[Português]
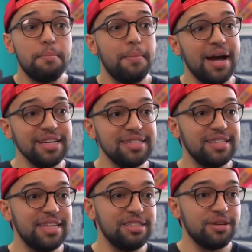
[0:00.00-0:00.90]

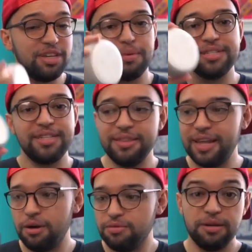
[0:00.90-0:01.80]
Mas isso aqui é uma
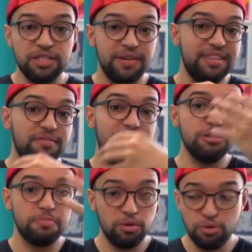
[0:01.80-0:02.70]
central. Então, você vai ter
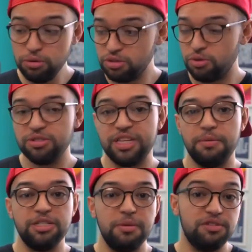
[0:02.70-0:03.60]
vários produtos,
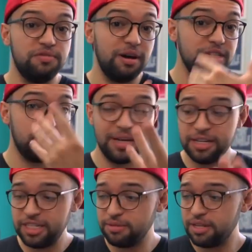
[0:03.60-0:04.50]
consequentemente vários
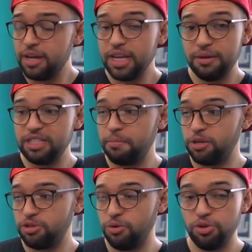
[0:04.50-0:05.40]
aplicativos que você
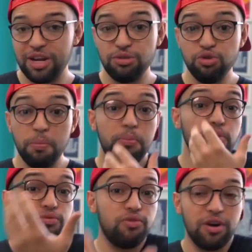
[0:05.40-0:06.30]
pode controlar tudo
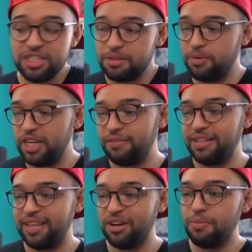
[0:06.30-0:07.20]
por voz, porque
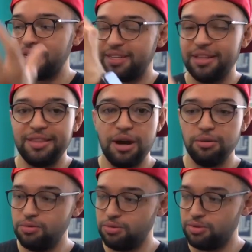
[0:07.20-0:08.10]
vai estar tá numa
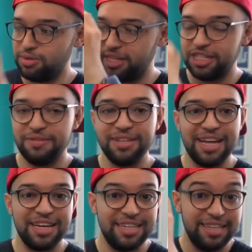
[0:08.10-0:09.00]
central, ou seja, vai
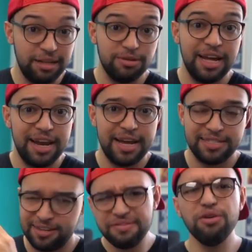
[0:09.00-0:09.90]
estar tá aqui dentro da
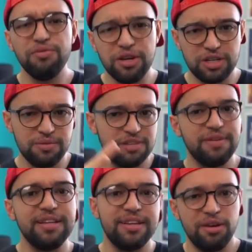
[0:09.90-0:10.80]
Alexa. Vê o vídeo que você
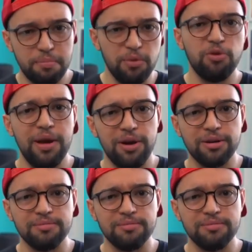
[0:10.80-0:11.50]
vai entender um pouco melhor.